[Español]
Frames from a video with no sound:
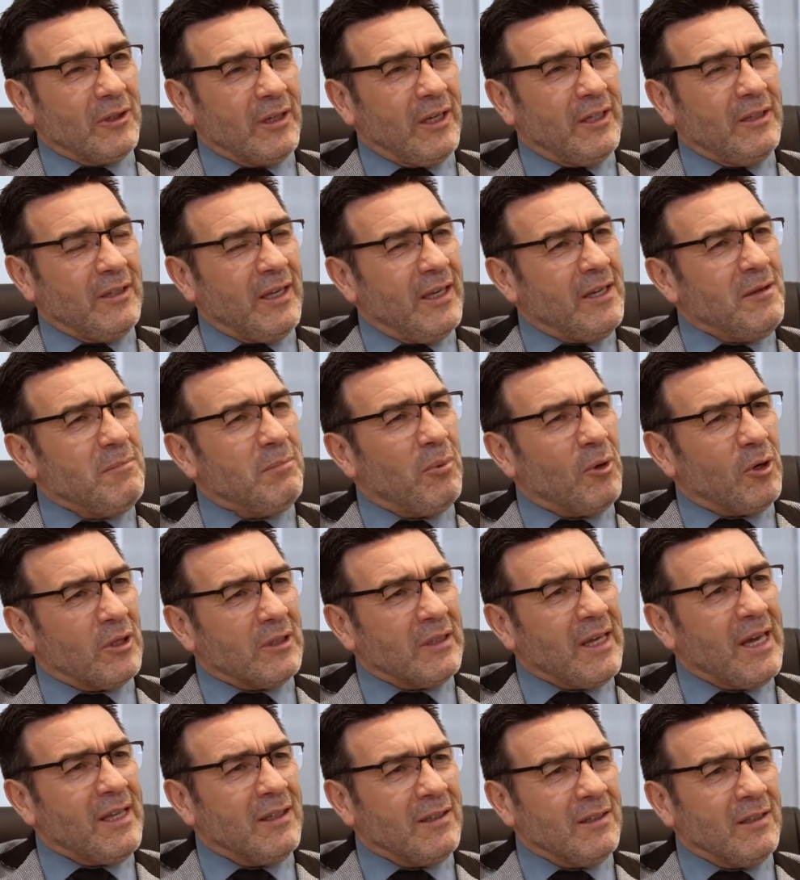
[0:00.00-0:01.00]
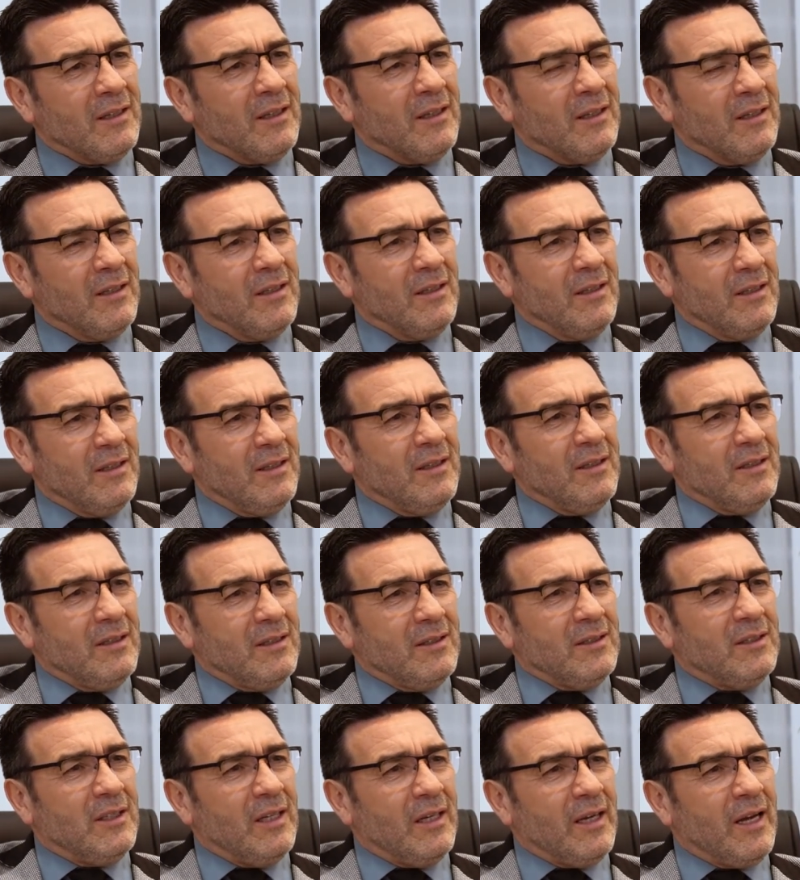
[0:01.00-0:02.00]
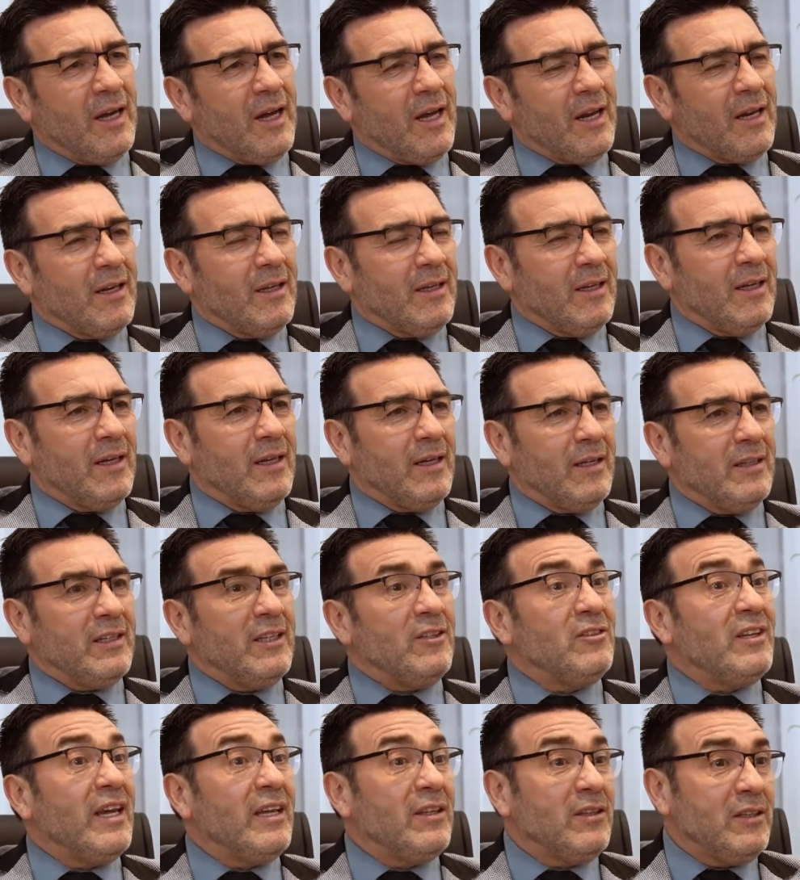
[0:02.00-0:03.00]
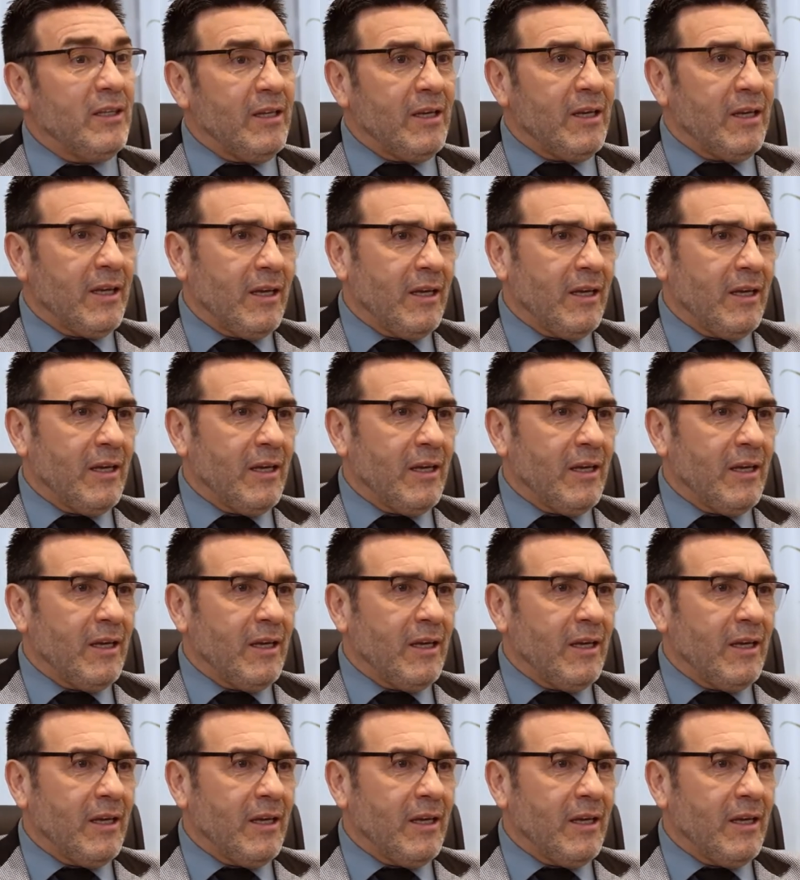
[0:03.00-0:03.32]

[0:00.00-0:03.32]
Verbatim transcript: que es tan importante. Llegar, eh, disentir